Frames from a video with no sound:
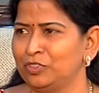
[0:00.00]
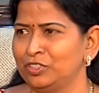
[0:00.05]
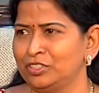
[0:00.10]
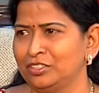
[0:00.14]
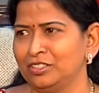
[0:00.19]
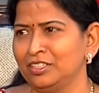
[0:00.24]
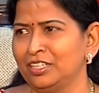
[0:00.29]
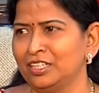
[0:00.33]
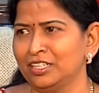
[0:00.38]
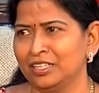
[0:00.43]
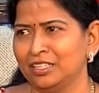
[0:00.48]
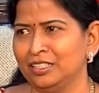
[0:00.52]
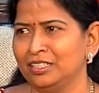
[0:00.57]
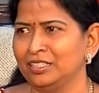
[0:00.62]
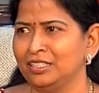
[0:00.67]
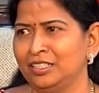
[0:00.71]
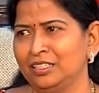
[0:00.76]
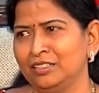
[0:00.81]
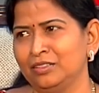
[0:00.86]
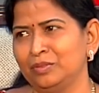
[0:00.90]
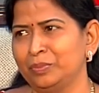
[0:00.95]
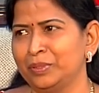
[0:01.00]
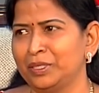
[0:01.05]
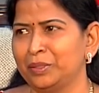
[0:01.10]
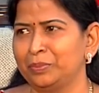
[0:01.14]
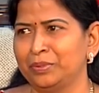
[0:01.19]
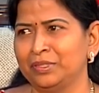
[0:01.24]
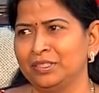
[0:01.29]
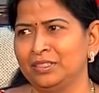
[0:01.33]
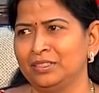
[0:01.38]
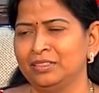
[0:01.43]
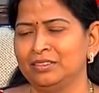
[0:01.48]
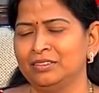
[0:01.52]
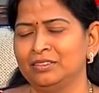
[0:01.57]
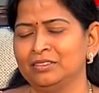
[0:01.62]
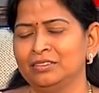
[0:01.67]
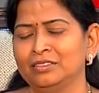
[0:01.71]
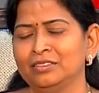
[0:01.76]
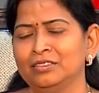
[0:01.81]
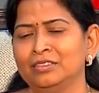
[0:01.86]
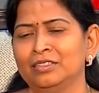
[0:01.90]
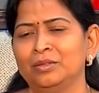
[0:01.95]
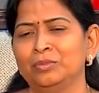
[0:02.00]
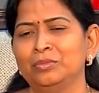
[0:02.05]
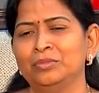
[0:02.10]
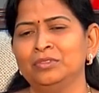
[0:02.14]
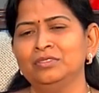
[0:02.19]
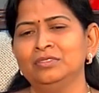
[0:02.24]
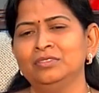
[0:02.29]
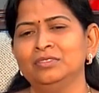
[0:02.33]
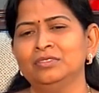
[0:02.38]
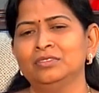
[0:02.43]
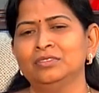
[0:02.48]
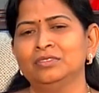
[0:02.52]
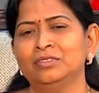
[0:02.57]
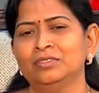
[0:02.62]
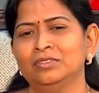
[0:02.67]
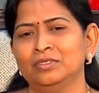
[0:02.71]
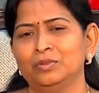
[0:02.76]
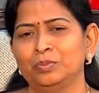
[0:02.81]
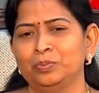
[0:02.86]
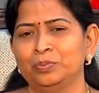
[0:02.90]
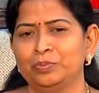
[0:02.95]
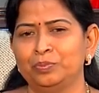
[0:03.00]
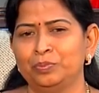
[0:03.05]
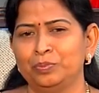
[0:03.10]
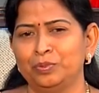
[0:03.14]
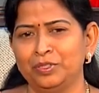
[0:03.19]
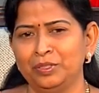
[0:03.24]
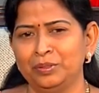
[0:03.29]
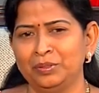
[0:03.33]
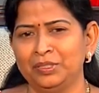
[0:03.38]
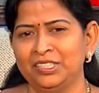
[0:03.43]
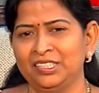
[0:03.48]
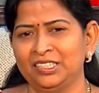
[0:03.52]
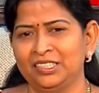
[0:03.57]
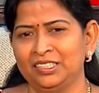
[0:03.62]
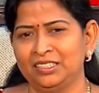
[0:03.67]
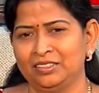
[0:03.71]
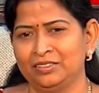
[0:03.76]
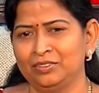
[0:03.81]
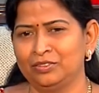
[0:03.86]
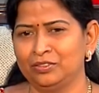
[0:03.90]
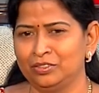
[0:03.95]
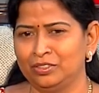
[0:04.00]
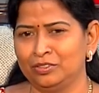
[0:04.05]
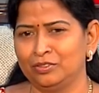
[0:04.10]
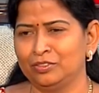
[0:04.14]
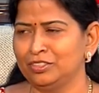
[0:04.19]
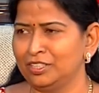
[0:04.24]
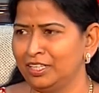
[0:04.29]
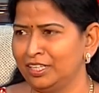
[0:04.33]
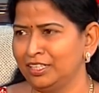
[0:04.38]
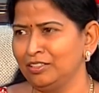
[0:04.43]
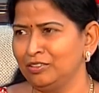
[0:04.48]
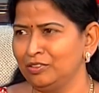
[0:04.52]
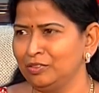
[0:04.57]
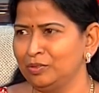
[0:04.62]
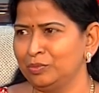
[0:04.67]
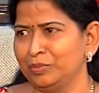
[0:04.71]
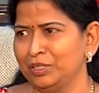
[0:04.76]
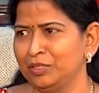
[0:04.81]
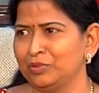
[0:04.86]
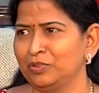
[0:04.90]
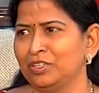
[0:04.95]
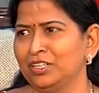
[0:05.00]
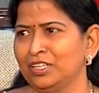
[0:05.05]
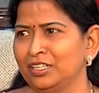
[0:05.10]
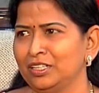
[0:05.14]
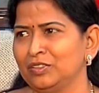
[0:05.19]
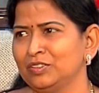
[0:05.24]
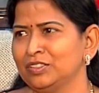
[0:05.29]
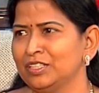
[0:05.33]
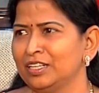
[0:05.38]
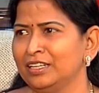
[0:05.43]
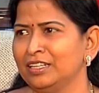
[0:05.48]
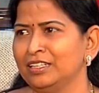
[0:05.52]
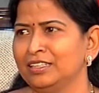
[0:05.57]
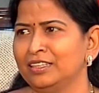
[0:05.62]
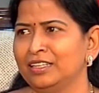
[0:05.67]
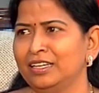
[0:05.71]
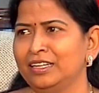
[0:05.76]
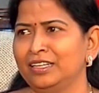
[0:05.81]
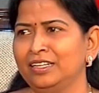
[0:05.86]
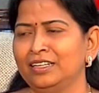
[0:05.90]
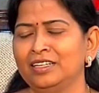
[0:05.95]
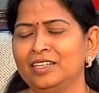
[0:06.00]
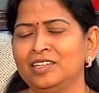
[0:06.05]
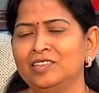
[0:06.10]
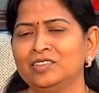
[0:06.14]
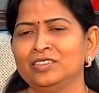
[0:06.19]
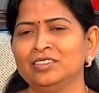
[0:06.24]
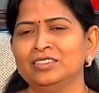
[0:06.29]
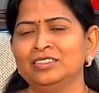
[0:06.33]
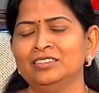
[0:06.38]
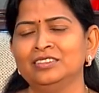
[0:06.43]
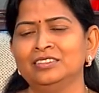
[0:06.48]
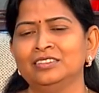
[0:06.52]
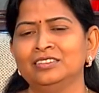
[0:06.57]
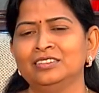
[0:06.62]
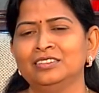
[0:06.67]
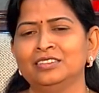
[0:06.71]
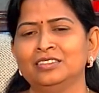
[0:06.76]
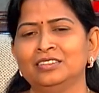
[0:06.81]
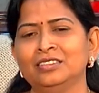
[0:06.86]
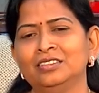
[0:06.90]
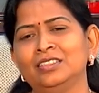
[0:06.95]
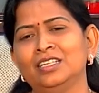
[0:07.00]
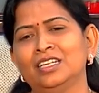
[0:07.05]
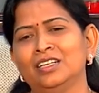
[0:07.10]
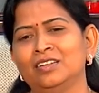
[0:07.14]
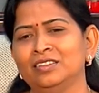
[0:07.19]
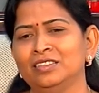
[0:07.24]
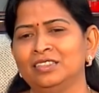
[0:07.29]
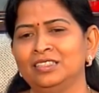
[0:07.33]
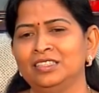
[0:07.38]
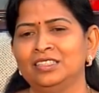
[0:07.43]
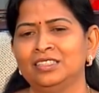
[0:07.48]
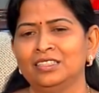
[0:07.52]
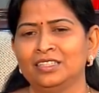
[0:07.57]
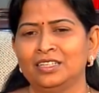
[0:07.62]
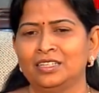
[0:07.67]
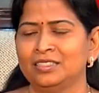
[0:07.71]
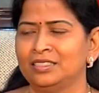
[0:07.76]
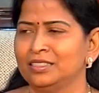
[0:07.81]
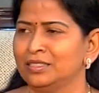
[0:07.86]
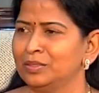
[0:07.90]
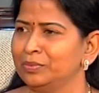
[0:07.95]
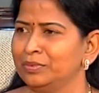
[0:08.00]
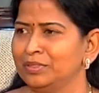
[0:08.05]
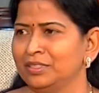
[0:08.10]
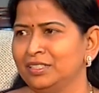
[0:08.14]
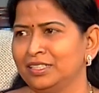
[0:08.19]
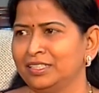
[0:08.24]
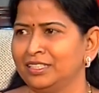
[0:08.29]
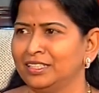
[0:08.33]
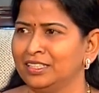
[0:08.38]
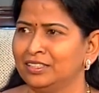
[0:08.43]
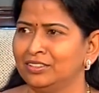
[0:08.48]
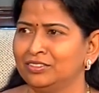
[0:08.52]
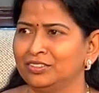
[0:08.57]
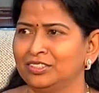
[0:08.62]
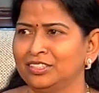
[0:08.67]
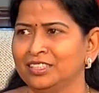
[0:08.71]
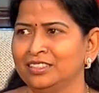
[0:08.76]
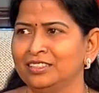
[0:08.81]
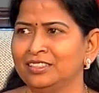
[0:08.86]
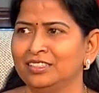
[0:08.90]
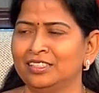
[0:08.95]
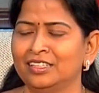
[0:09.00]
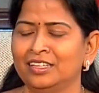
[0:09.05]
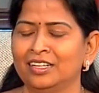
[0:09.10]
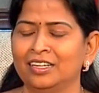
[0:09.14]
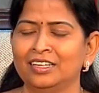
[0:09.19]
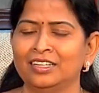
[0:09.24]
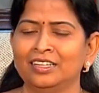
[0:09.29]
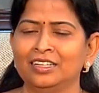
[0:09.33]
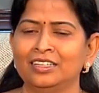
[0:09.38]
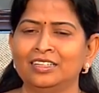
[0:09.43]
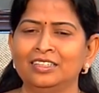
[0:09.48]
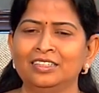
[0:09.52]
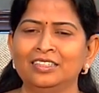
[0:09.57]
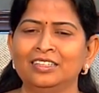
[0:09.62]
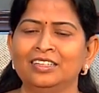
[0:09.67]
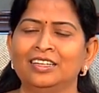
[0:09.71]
వస్తున్నాం కదా నేను పాప ఇద్దరం వస్తున్నాము పోనీ కొద్ది రోజులైనా నువ్వు మేము ఉన్న రోజులైనా ధైర్యంగా ఉండు తర్వాత నీకు నచ్చకపోతే రిటర్న్ వచ్చేది కానీ అంటే